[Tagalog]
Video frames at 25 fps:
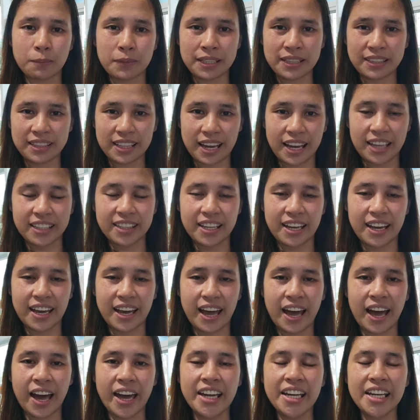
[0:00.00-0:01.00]
bintana
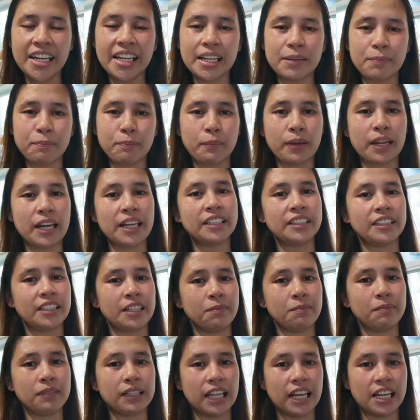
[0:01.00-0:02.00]
ay
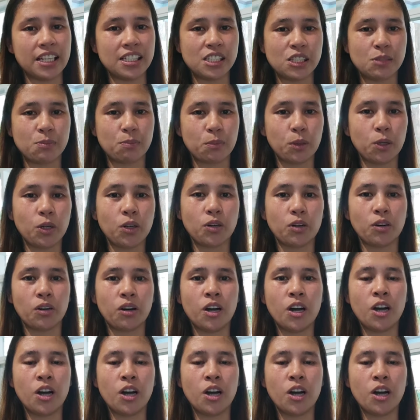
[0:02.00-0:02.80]
reflective glass po.